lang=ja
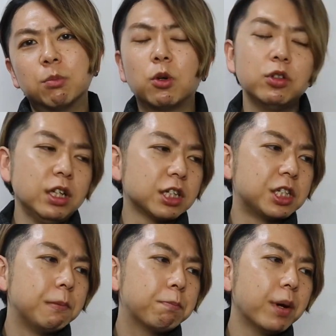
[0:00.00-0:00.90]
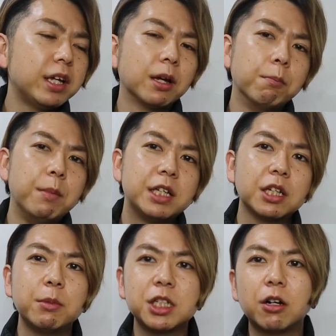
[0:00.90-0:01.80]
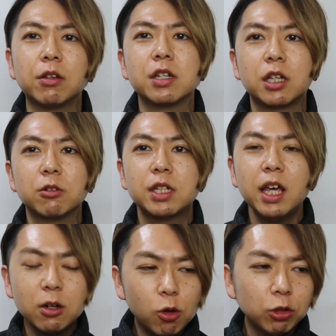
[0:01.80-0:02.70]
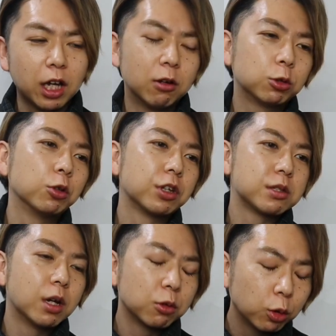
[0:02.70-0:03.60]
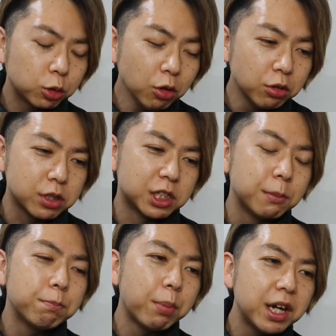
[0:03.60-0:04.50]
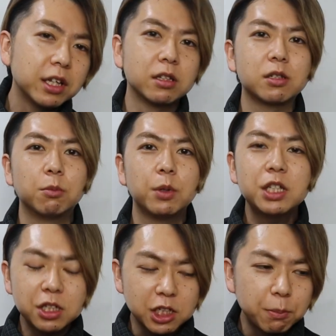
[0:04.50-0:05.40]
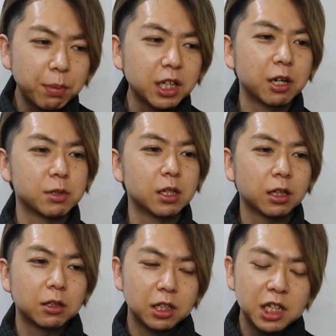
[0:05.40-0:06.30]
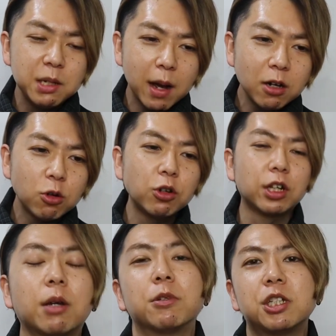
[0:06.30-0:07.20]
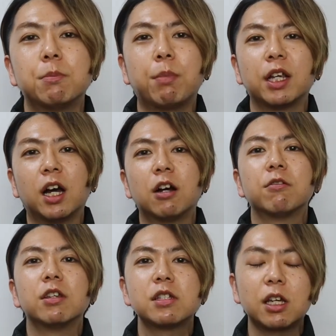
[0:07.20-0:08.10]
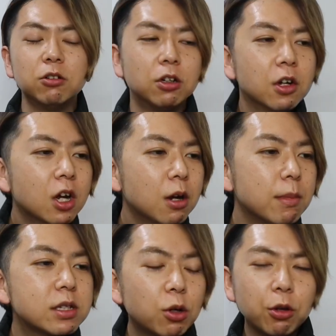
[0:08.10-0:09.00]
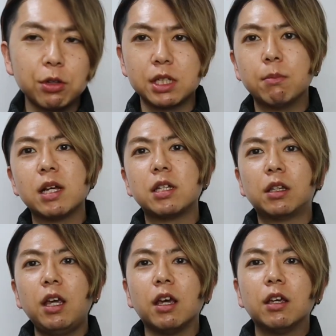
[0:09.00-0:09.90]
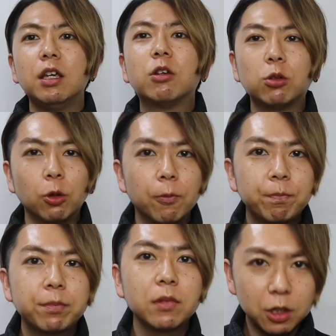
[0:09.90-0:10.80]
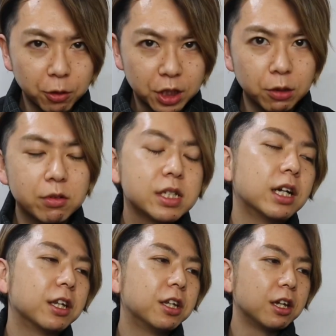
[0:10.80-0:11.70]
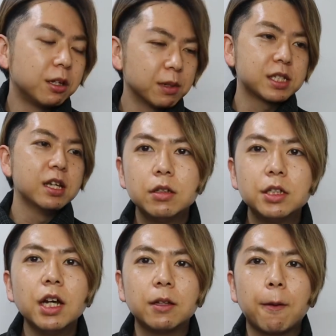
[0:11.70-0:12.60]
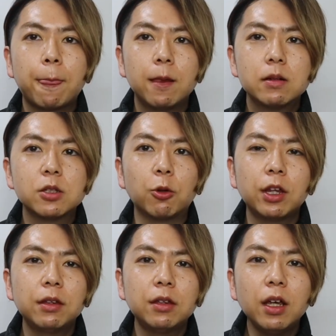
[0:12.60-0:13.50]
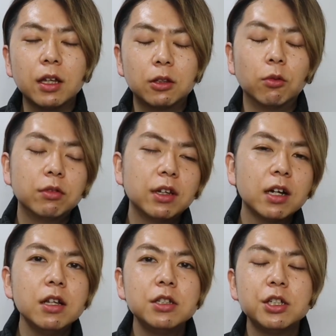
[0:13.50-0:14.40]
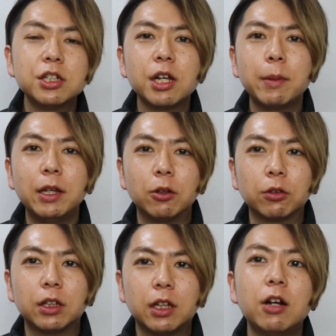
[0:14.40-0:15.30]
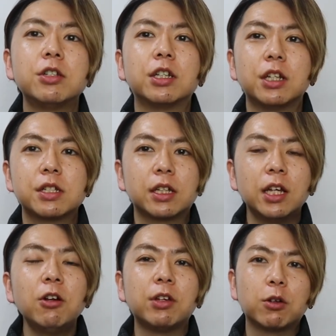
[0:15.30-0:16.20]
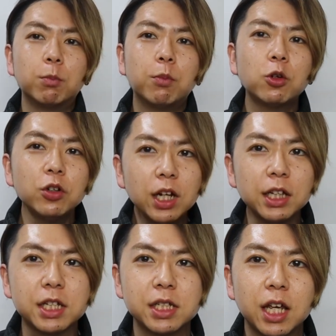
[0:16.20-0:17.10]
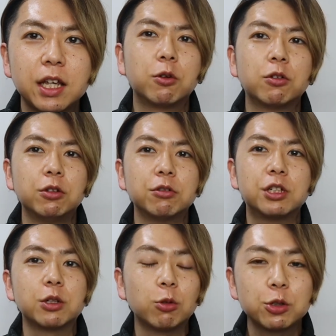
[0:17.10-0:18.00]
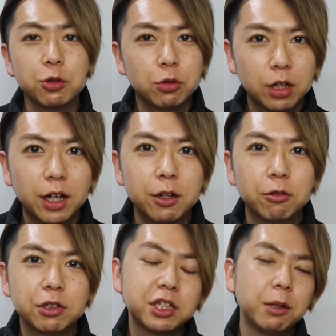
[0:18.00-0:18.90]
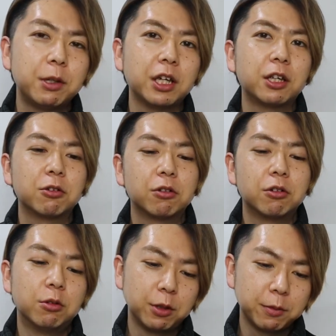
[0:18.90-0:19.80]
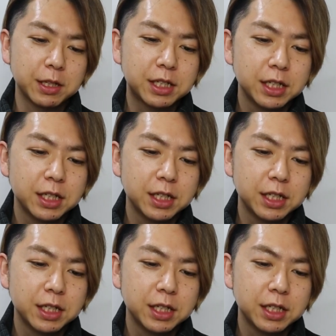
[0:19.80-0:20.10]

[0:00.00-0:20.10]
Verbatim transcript: 僕なんか失敗談めちゃめちゃあるんですけど、成功談ほとんどね、まあ、ほとんど失敗談ですよ。めっちゃ失敗談あります。なんか2万個ぐ分失敗談あるんですけど、まあそれをですね、混ぜていくと良いとされています。じゃあね、それってどんな感じで喋るのってなるじゃないですか。なので僕がですね、僕の自己紹介をしてみたいと思います。